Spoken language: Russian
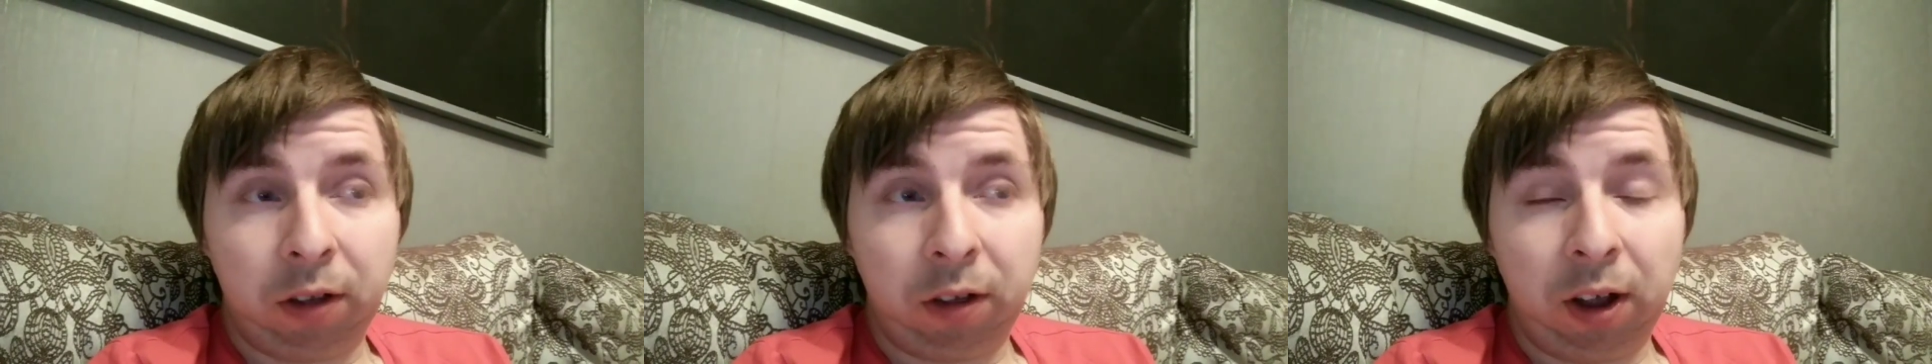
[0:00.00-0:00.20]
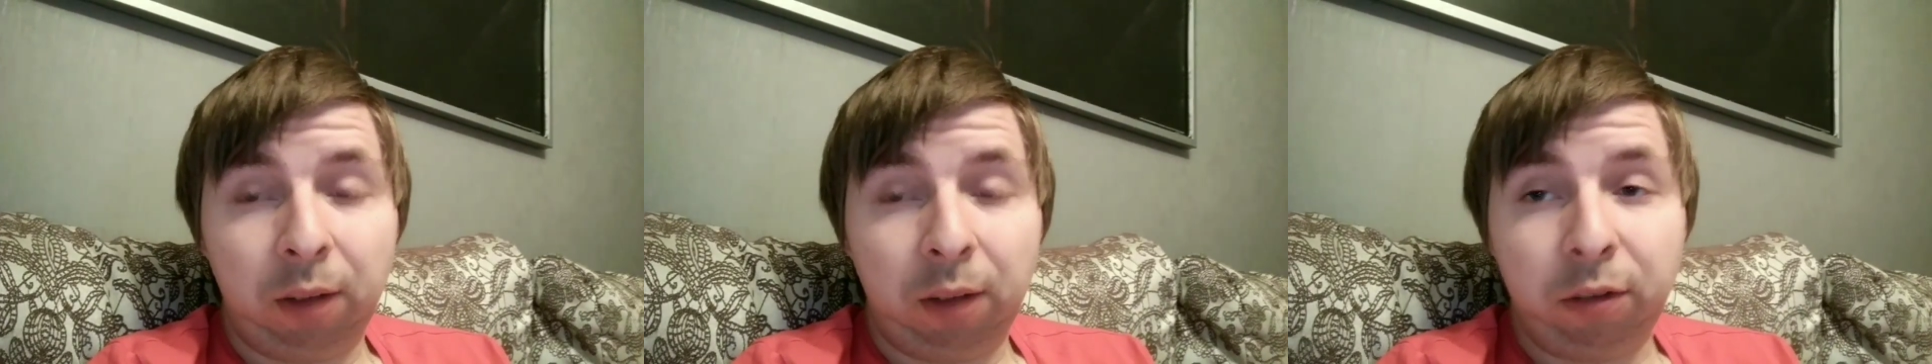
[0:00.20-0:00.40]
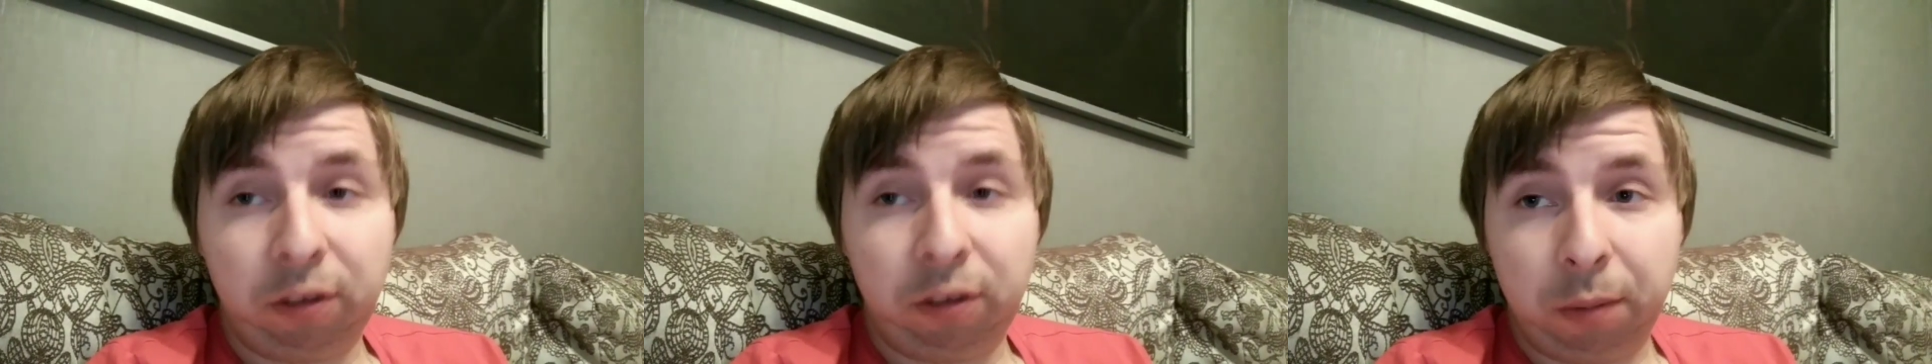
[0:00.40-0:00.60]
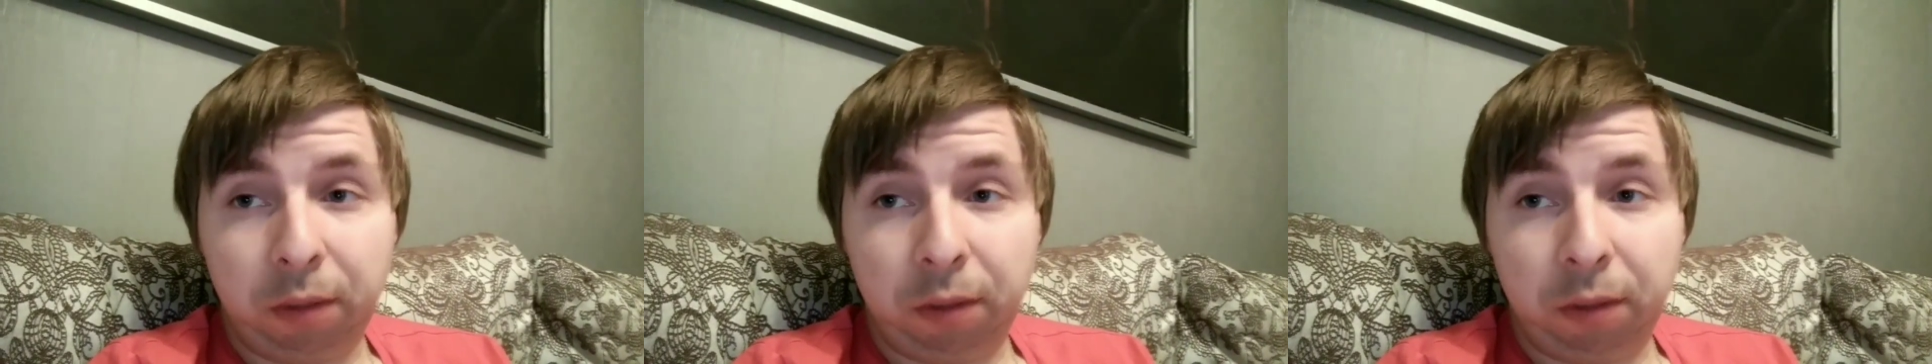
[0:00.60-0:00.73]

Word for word: как вы себя